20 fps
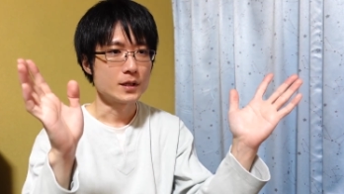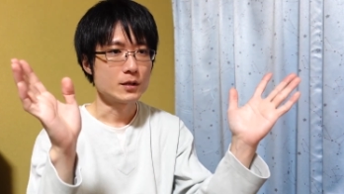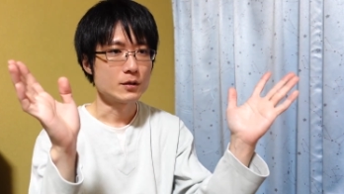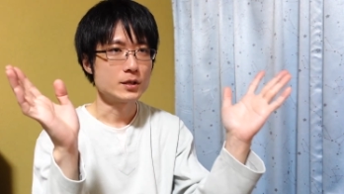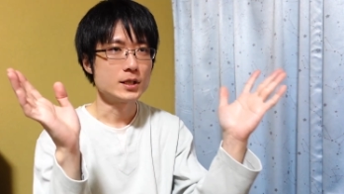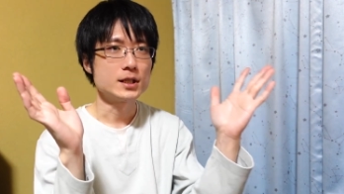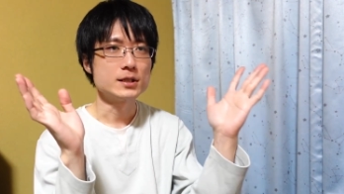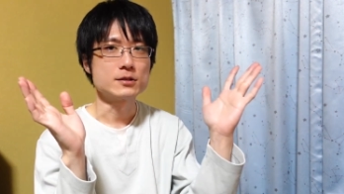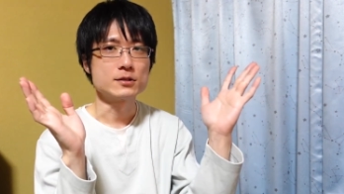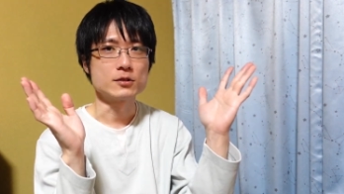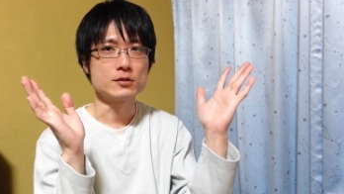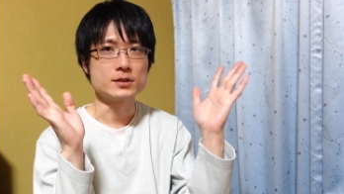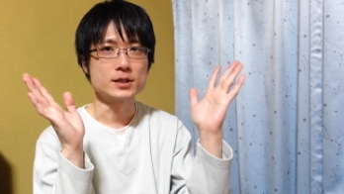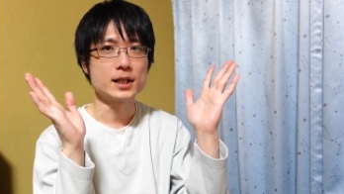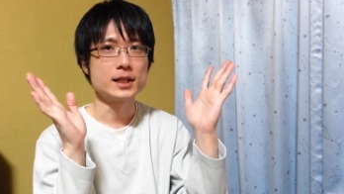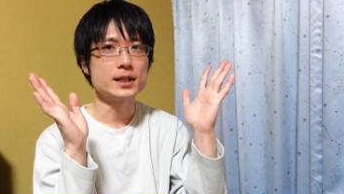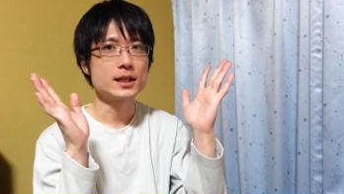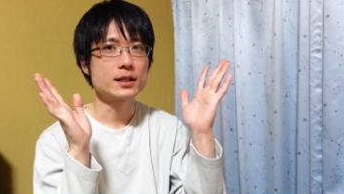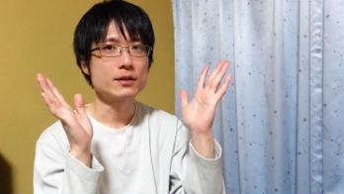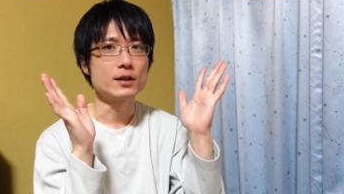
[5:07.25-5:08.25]
とりあえず素
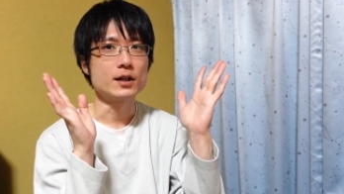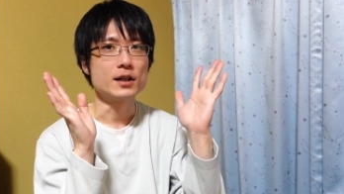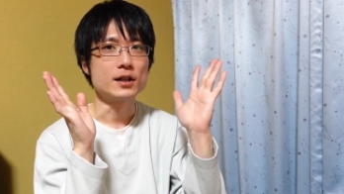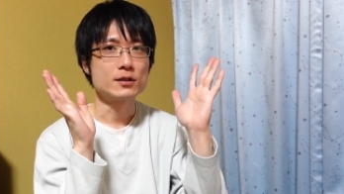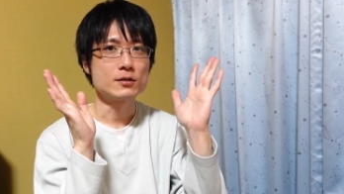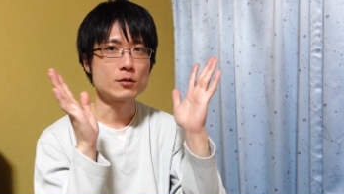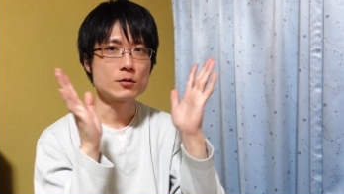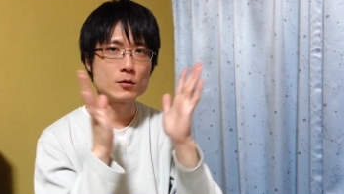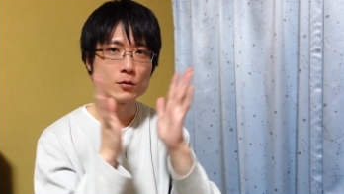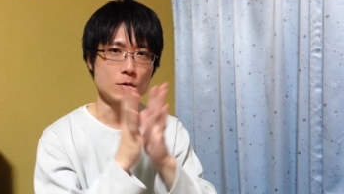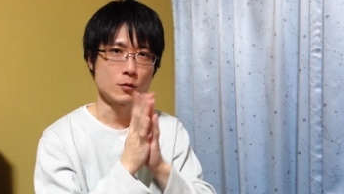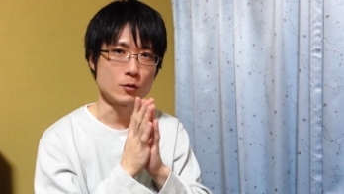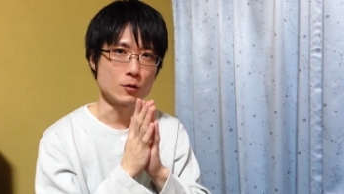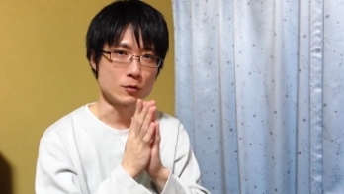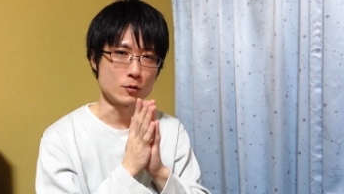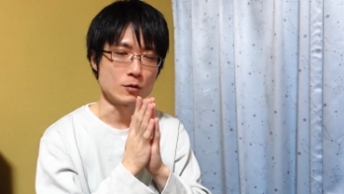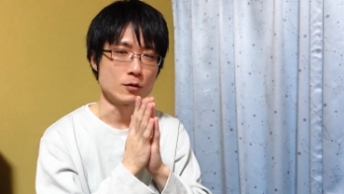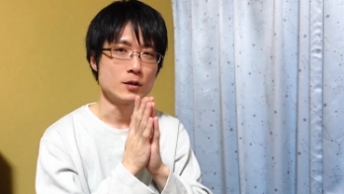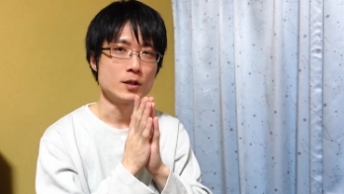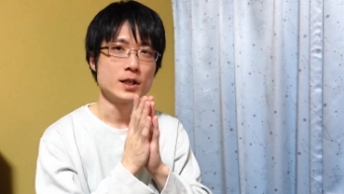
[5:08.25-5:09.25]
材だけは撮っとこう
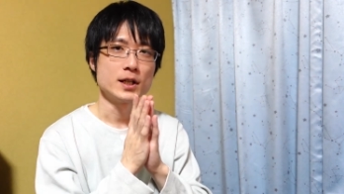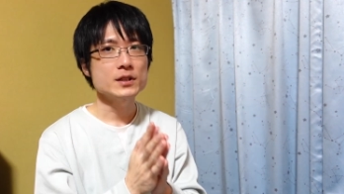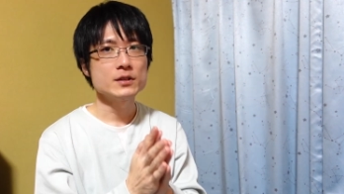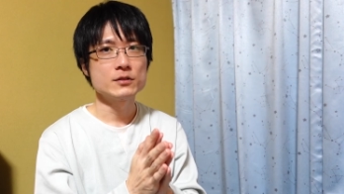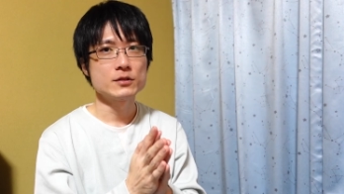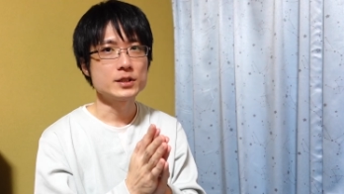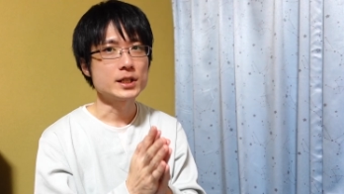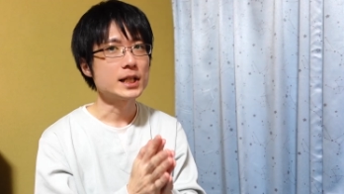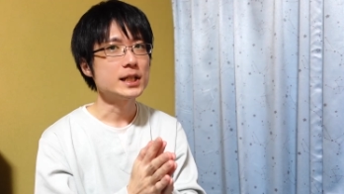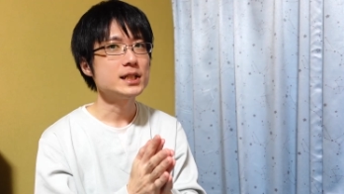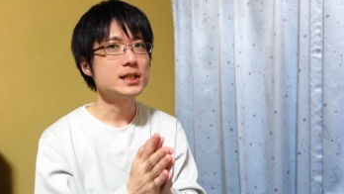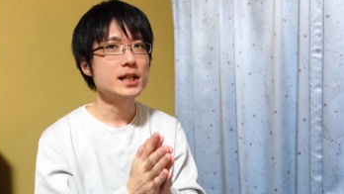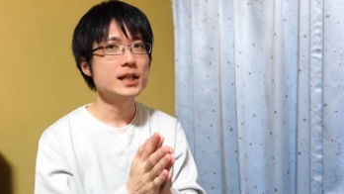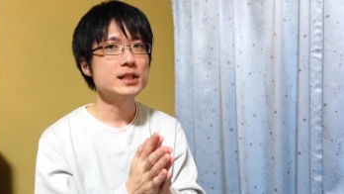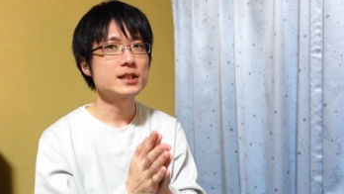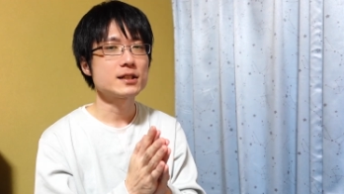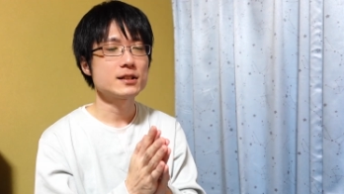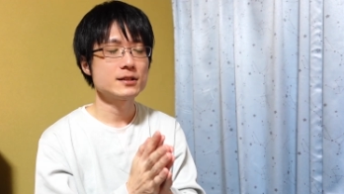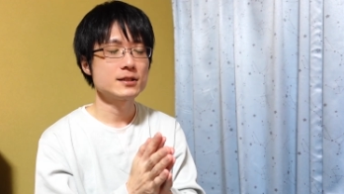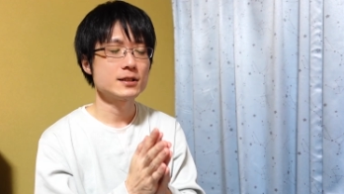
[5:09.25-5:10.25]
とそうやりたい
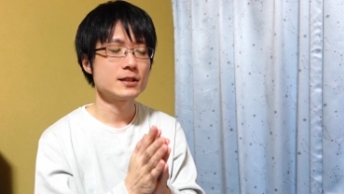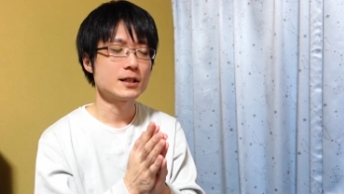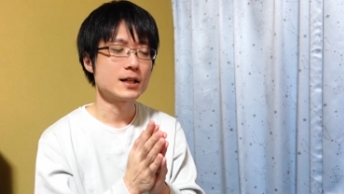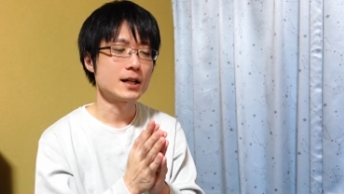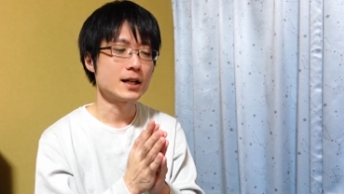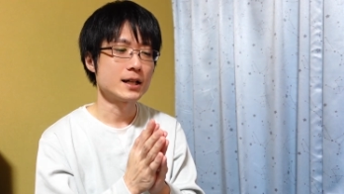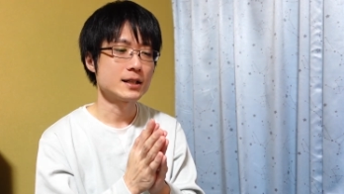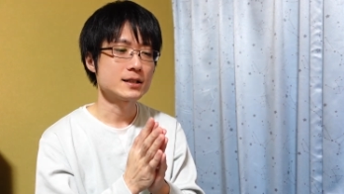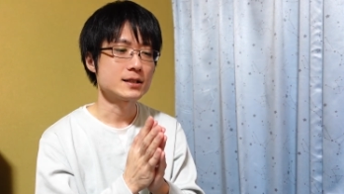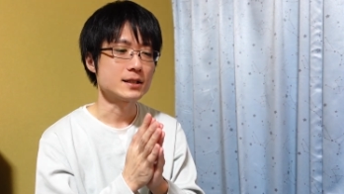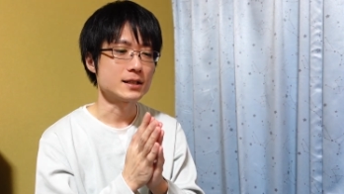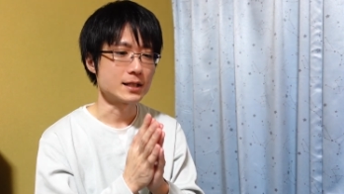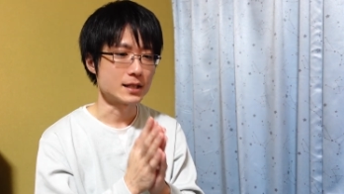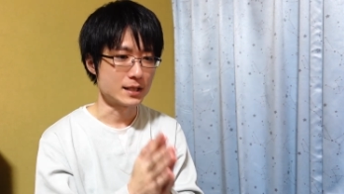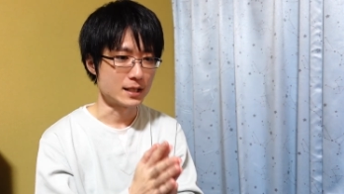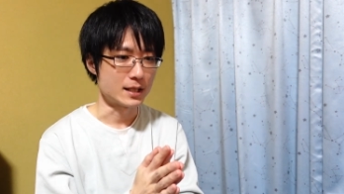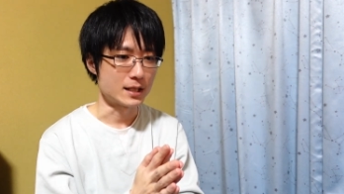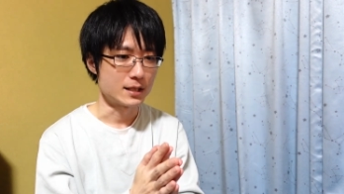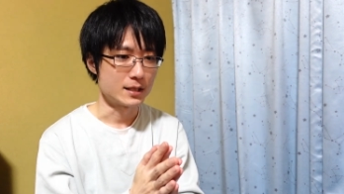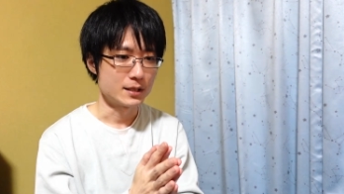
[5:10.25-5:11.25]
企画があった
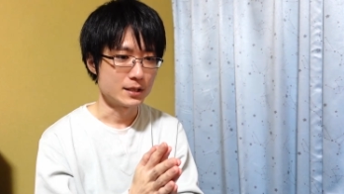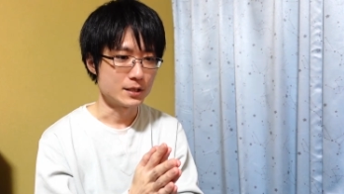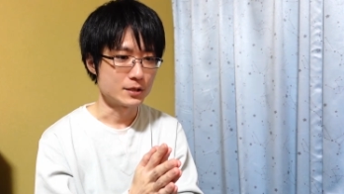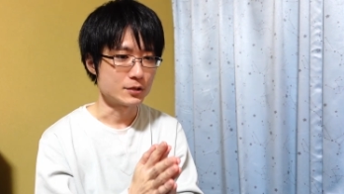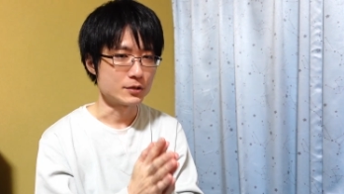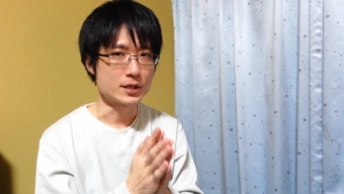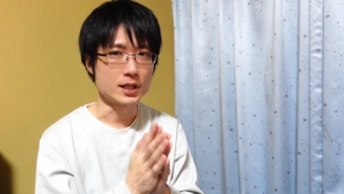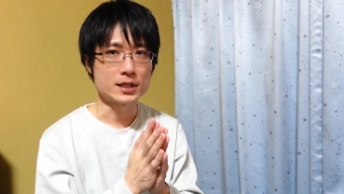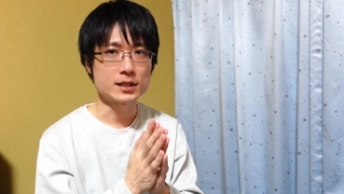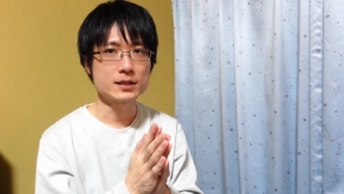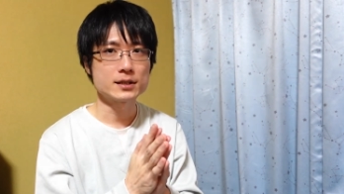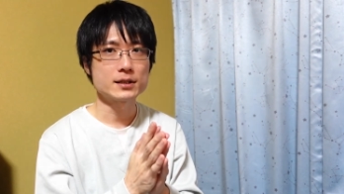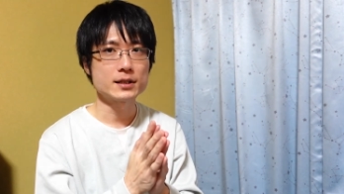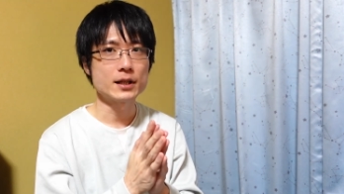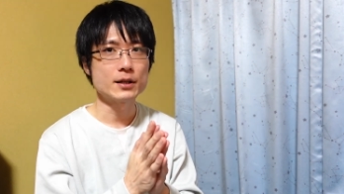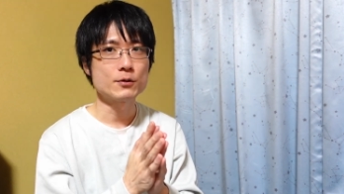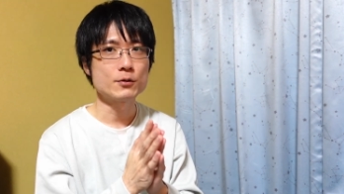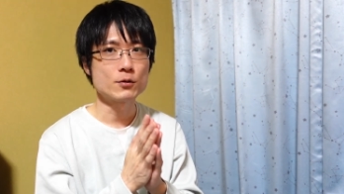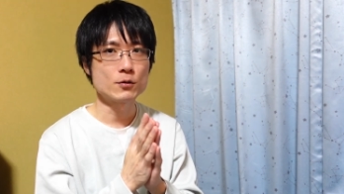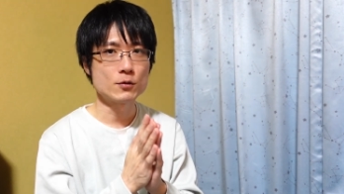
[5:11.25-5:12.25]
ら一応やっ
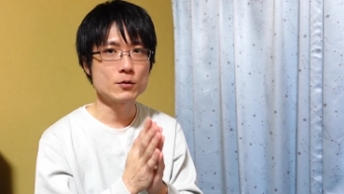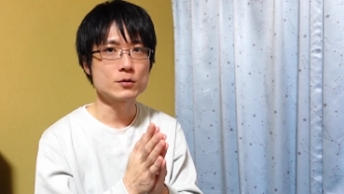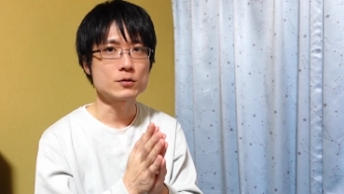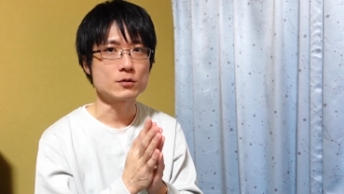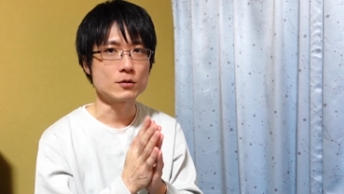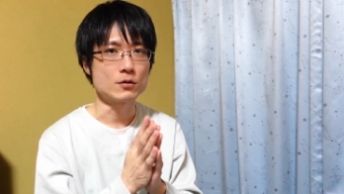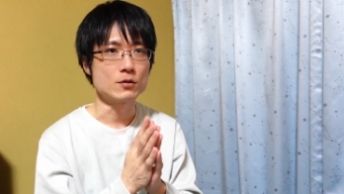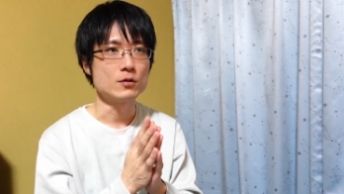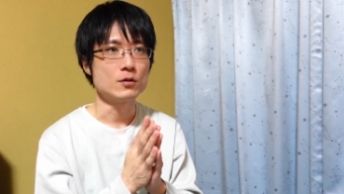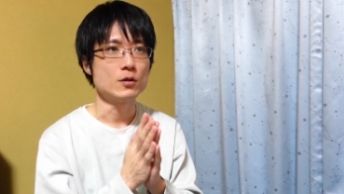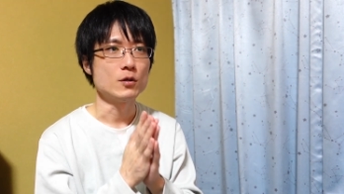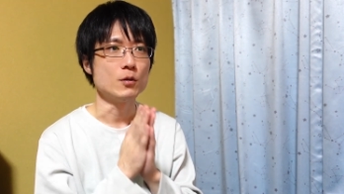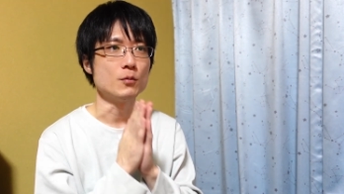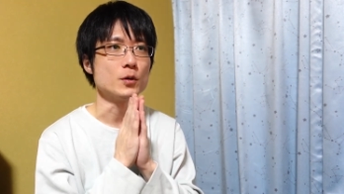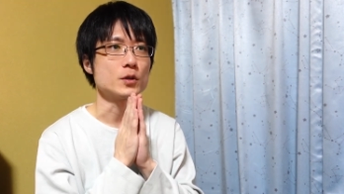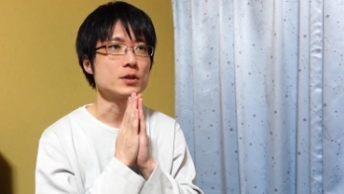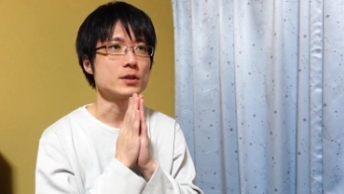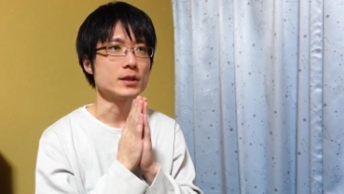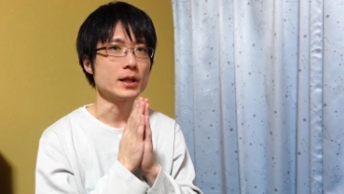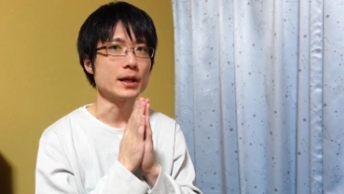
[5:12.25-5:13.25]
ておこうと
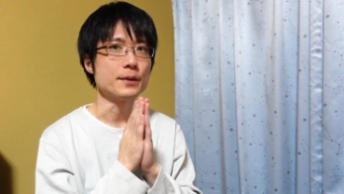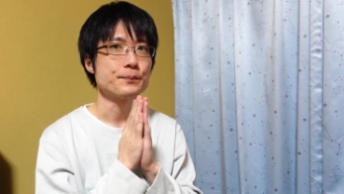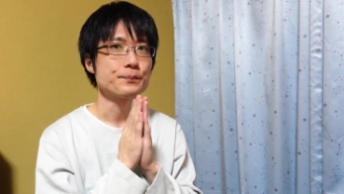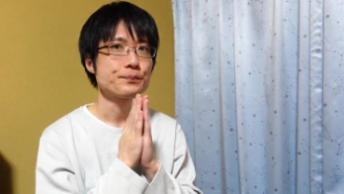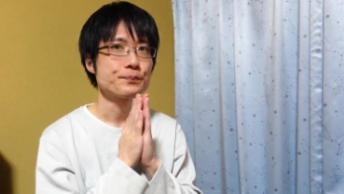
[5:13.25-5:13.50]
思って